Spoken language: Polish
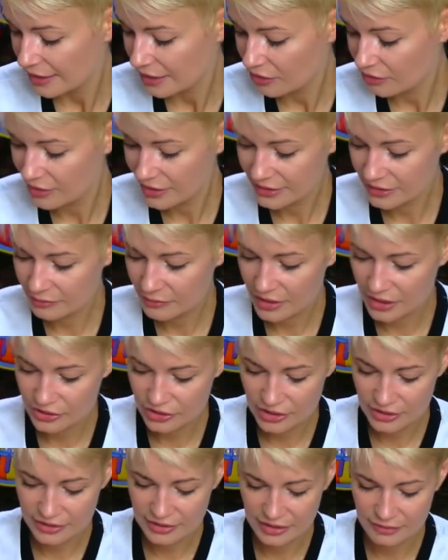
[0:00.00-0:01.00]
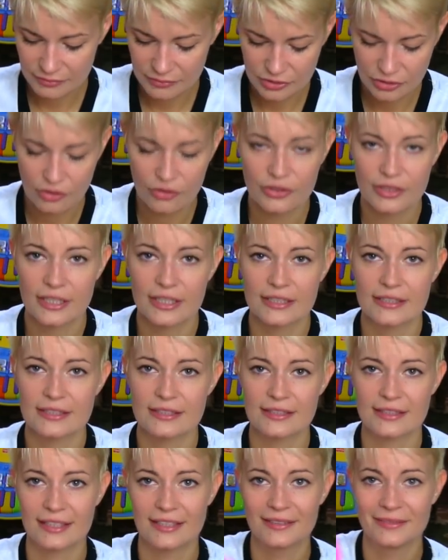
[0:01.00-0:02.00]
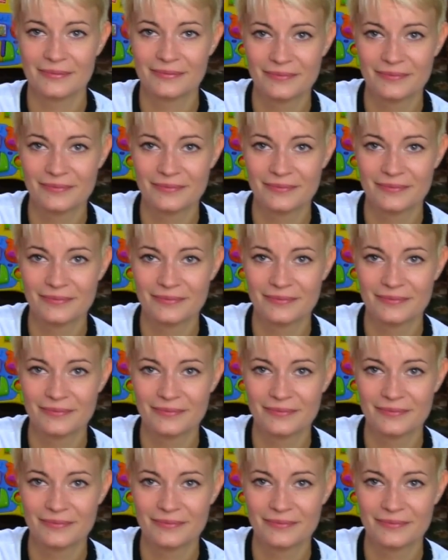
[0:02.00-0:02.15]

Kolejnym gadżetem to jest